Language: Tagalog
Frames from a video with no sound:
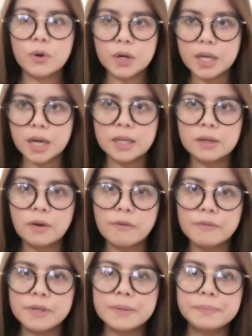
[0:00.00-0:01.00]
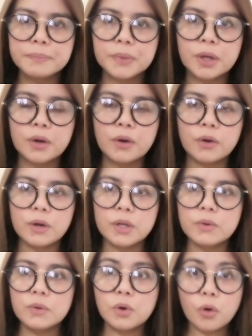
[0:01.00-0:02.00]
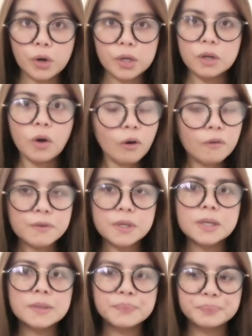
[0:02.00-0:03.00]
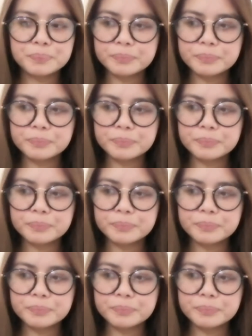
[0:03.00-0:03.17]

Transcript: organic coffee or yung corn coffee.